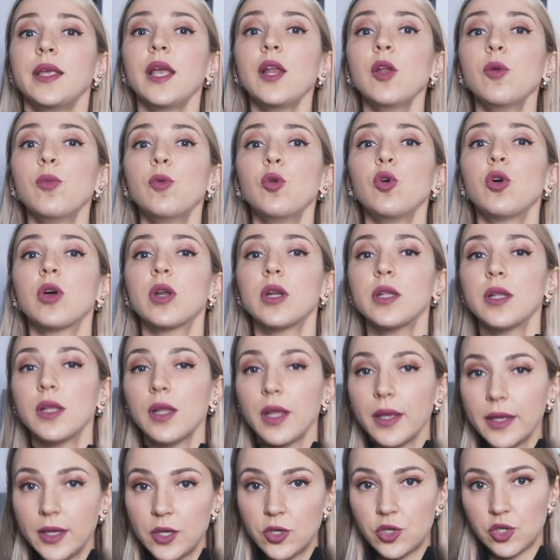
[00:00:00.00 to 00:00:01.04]
Я люблю
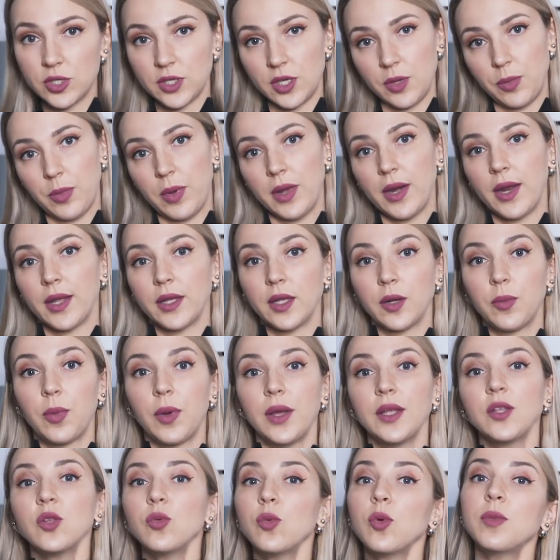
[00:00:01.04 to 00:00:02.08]
хронологический порядок,
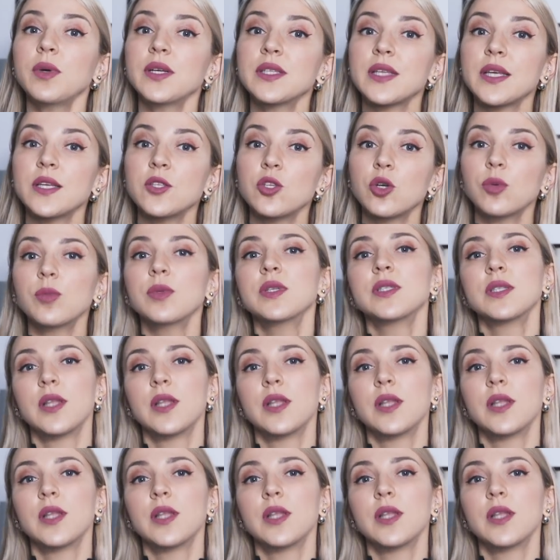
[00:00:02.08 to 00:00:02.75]
поэтому мы зайдем